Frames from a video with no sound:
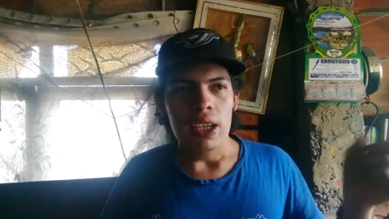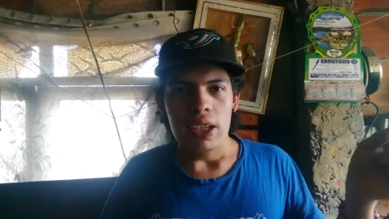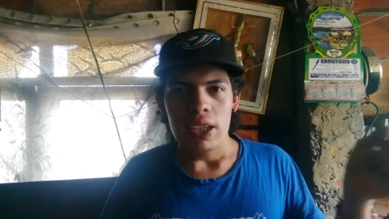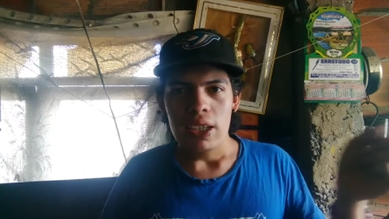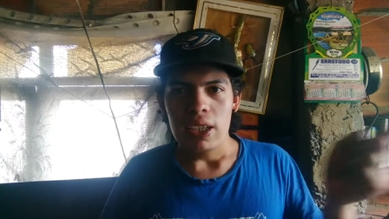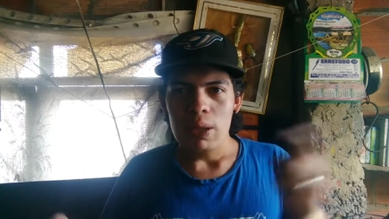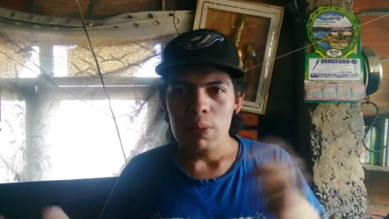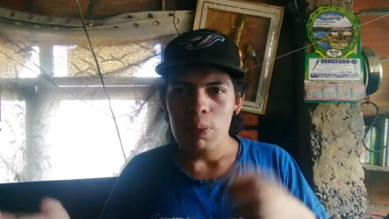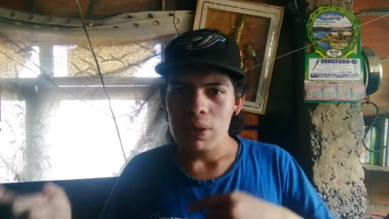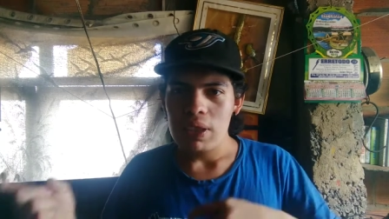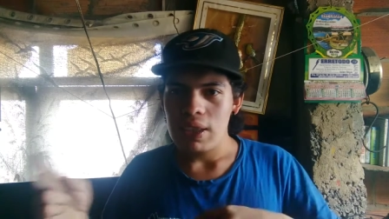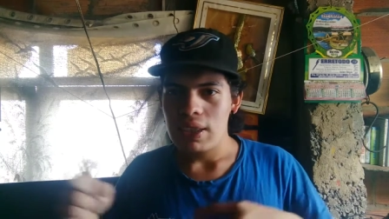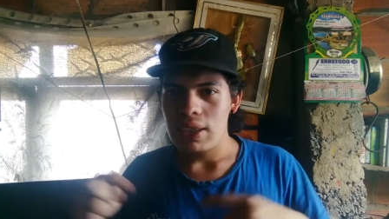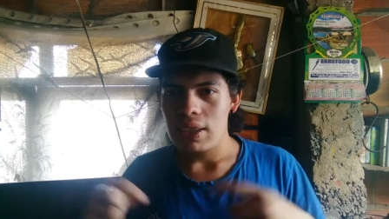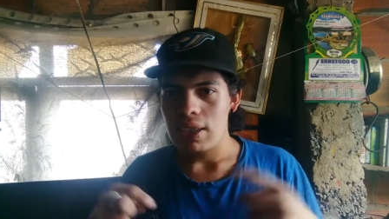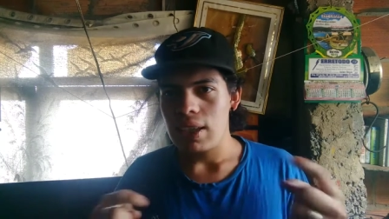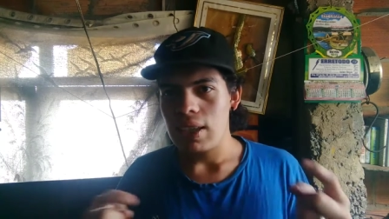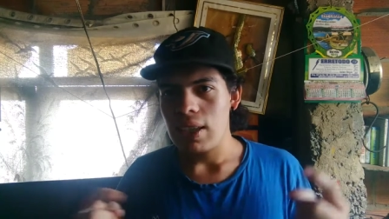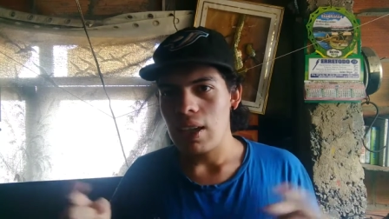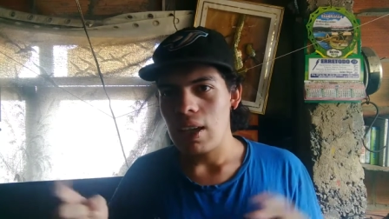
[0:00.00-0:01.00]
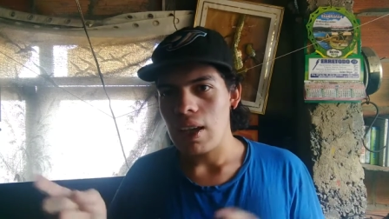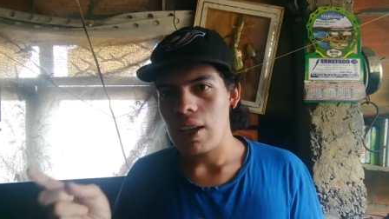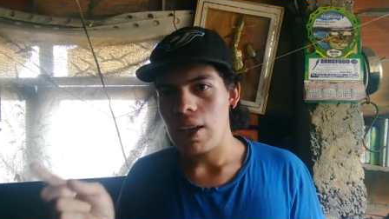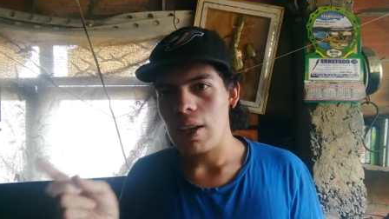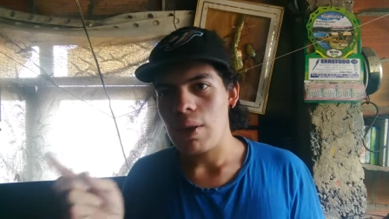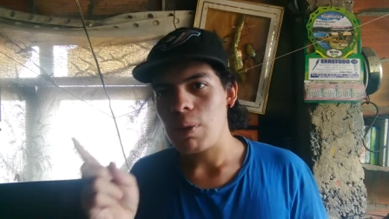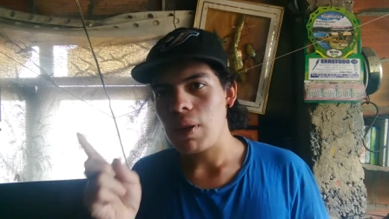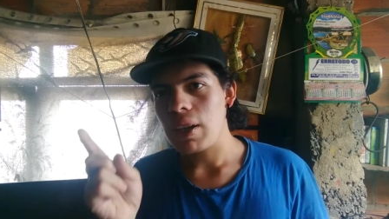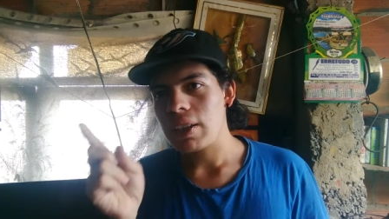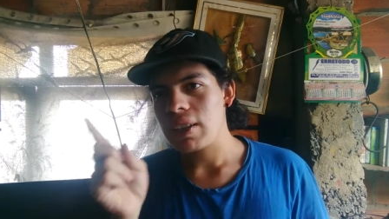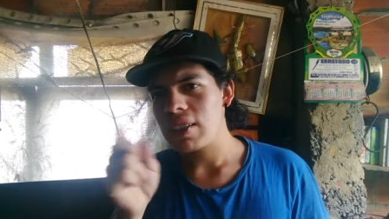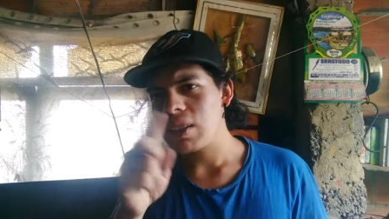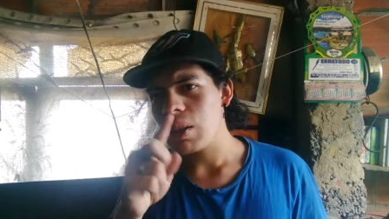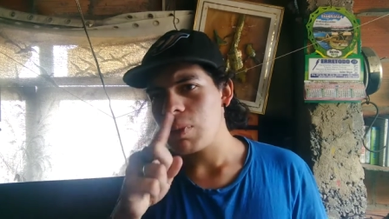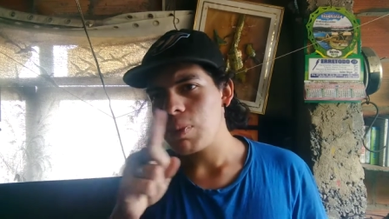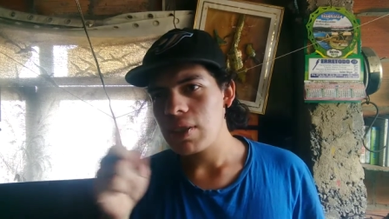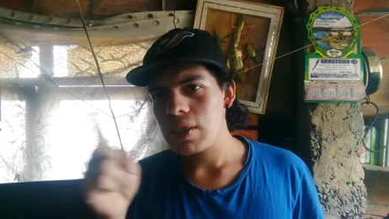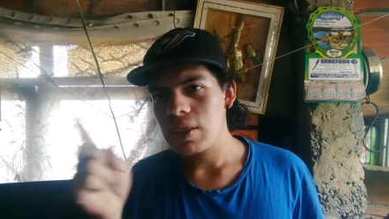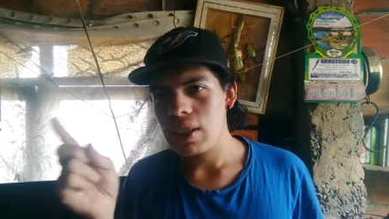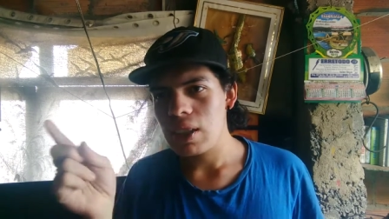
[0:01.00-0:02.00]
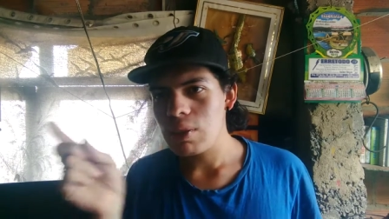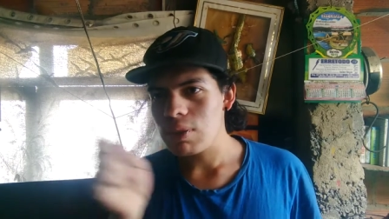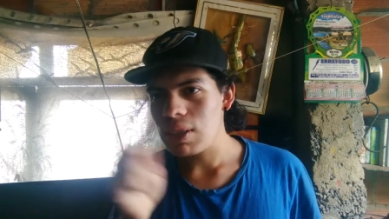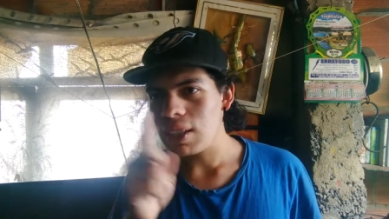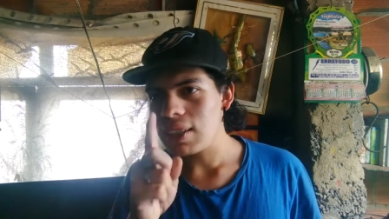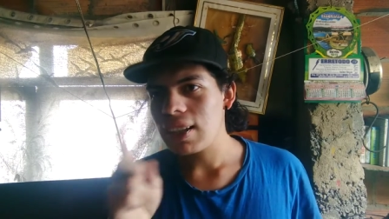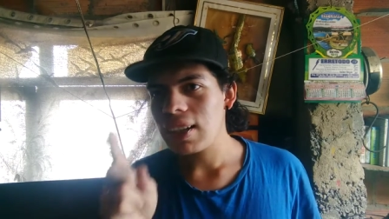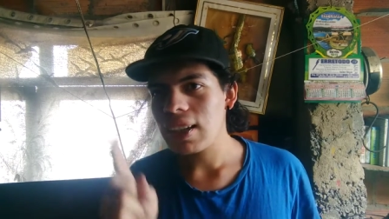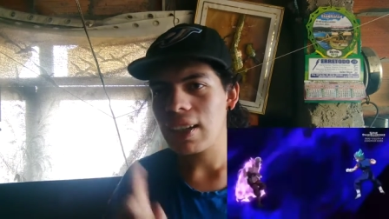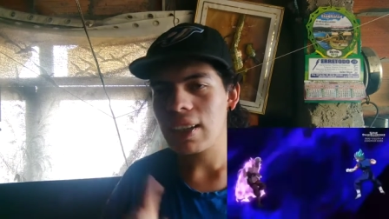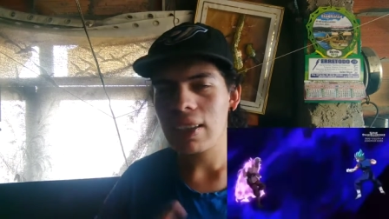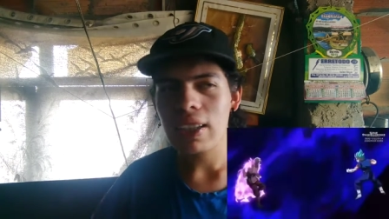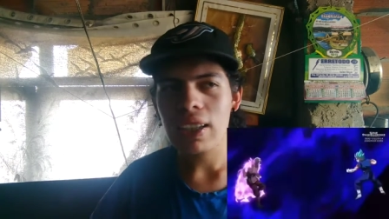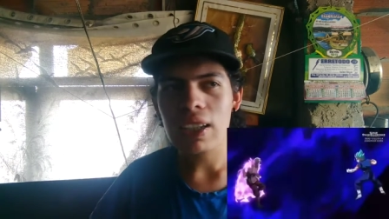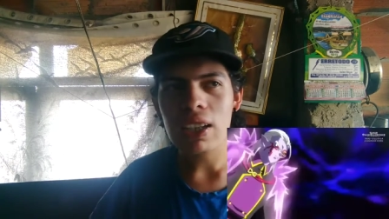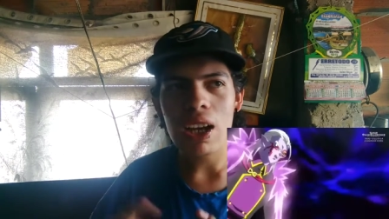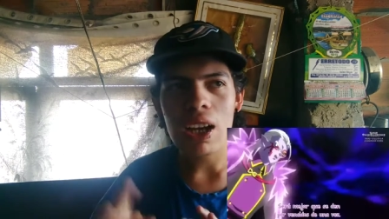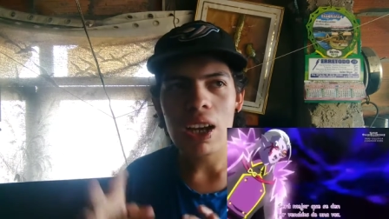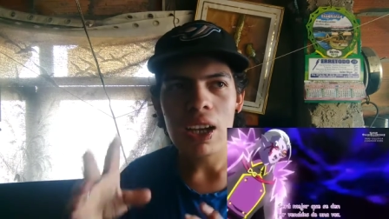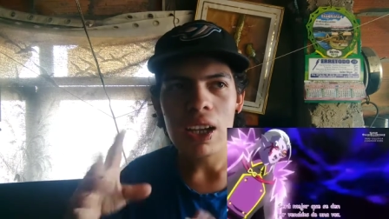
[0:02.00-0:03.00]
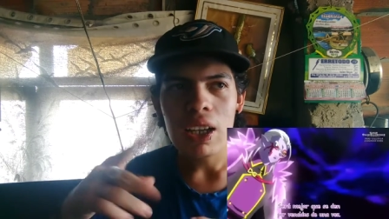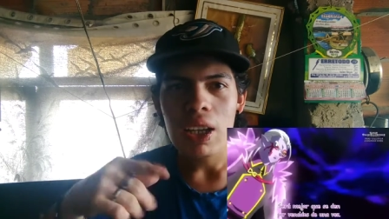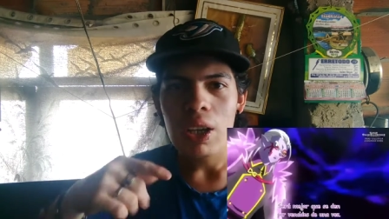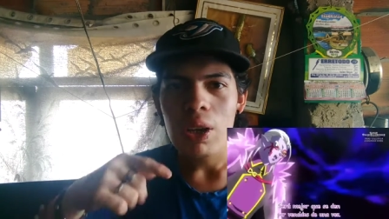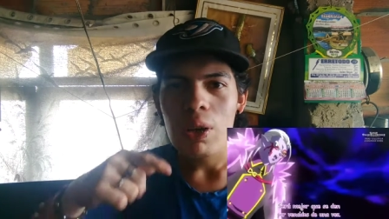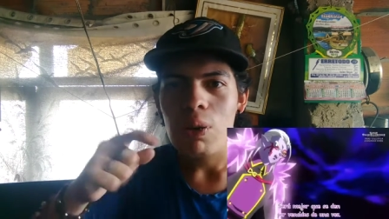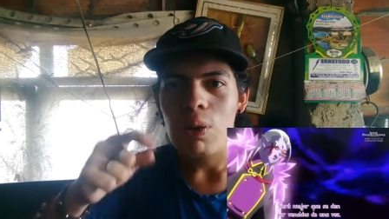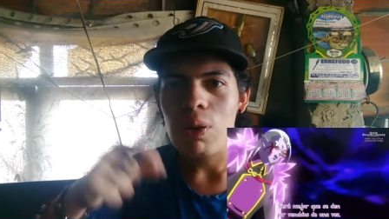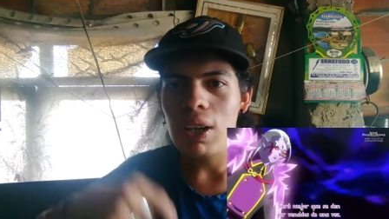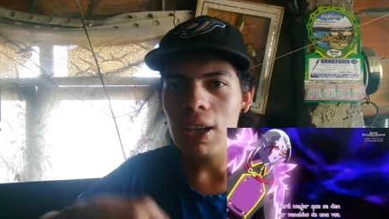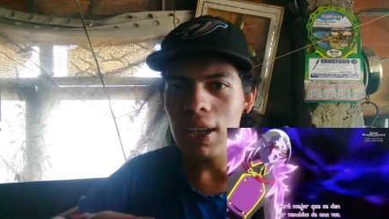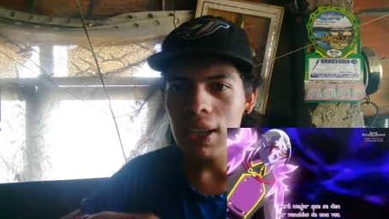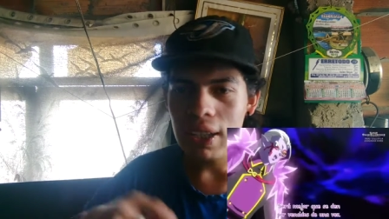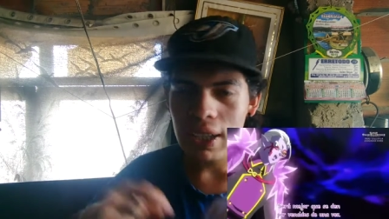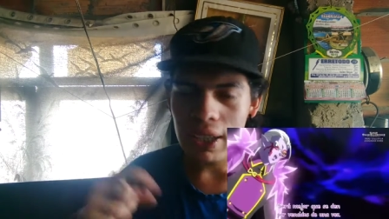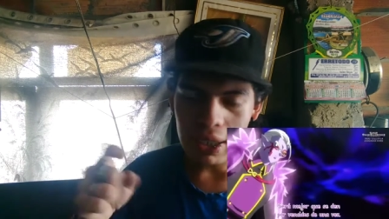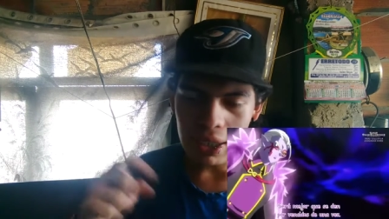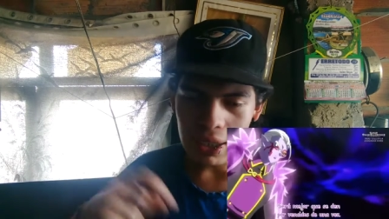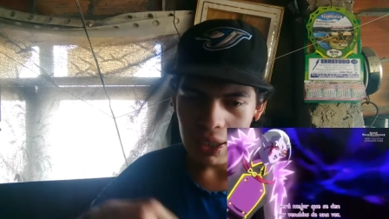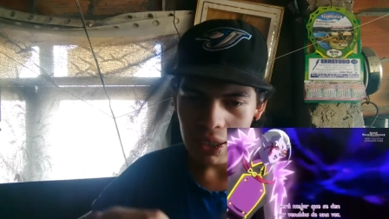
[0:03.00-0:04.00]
Y pues, por aquí está apareciendo una tarjetica o el link